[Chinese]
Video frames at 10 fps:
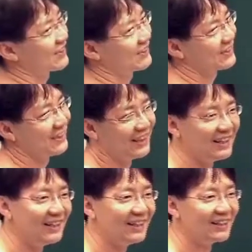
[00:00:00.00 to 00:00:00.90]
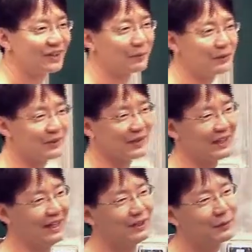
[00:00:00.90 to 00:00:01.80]
速度哈，都必须要
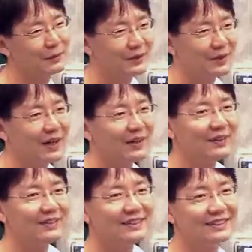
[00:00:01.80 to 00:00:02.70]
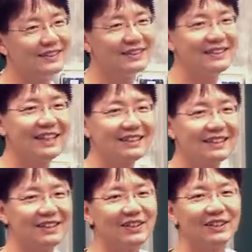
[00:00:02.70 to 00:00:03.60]
两都必须要类
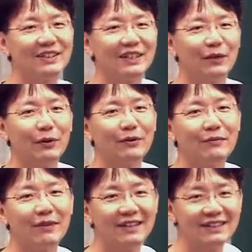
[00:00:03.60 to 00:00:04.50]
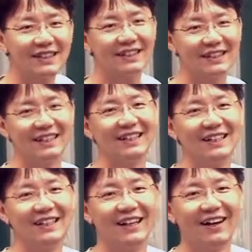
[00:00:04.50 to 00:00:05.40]
似有点解微分方程的，
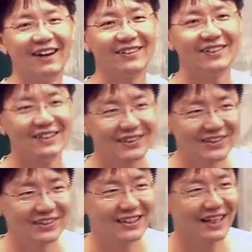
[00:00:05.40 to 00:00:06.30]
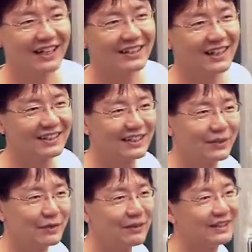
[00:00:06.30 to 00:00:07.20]
好，所以从从现在开始要解
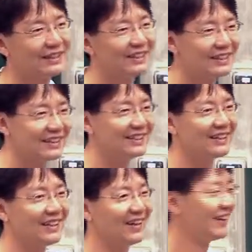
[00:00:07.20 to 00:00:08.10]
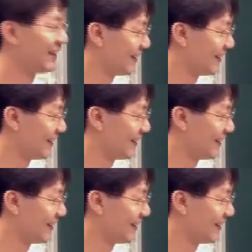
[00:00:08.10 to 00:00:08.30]
微分方程，啊，